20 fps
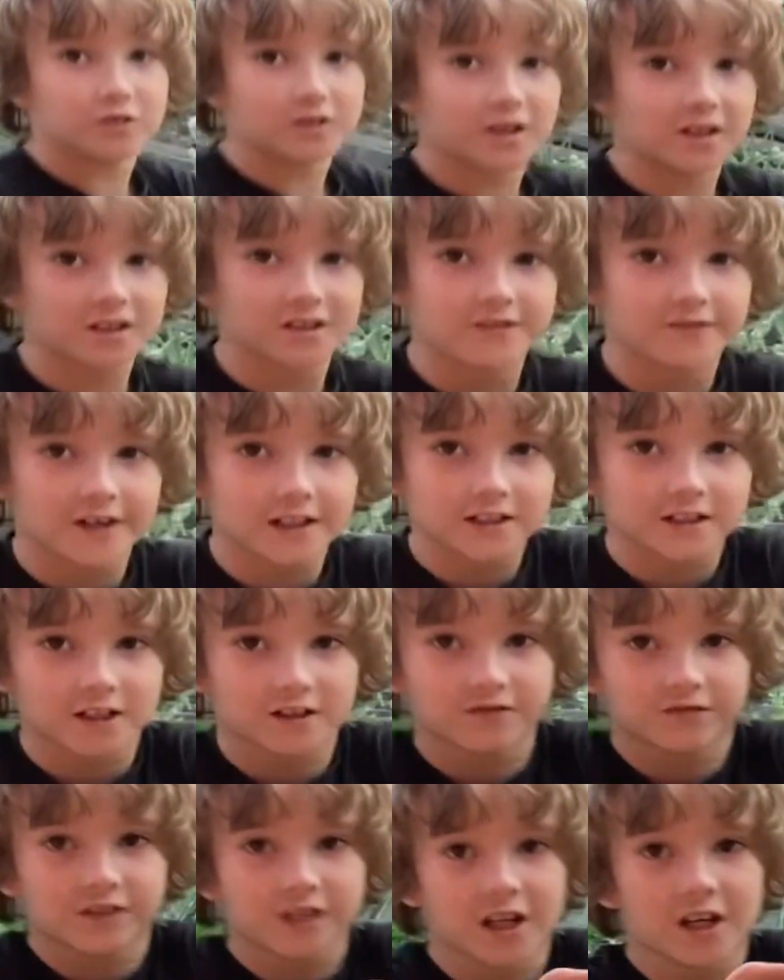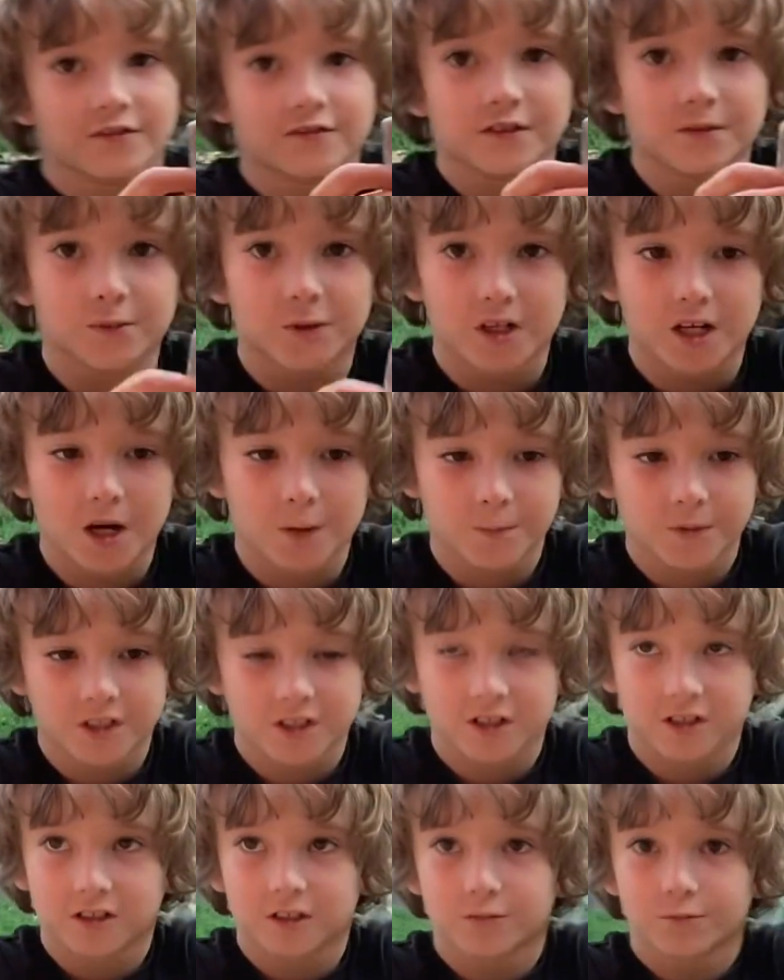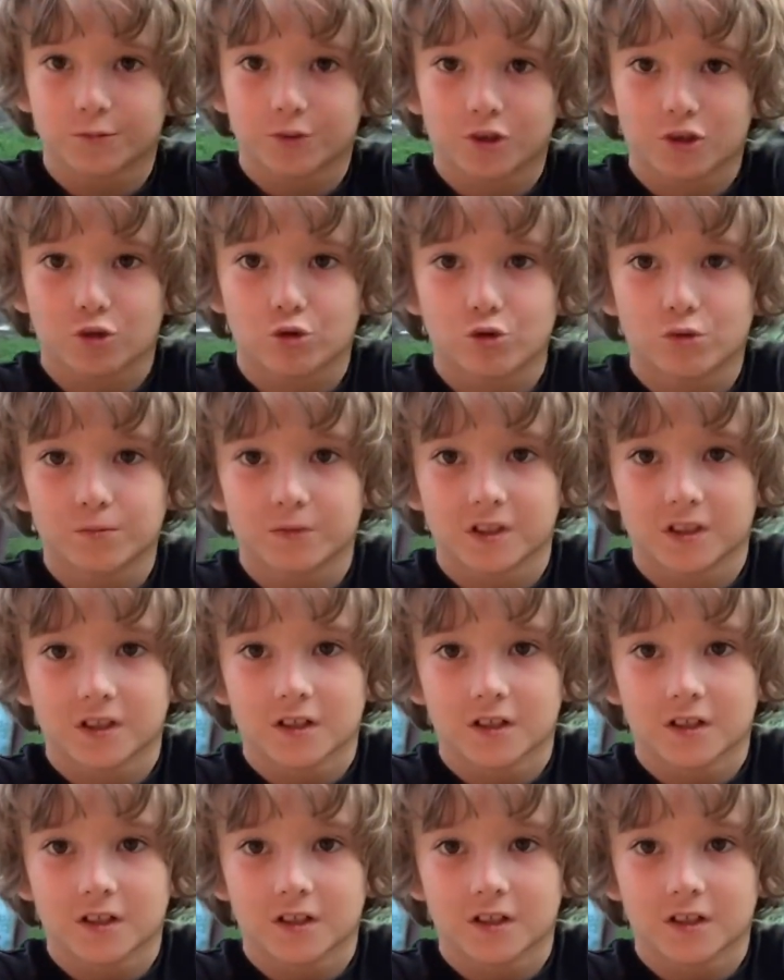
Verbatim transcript: нарисовать, как в древнем камне каким каком-то.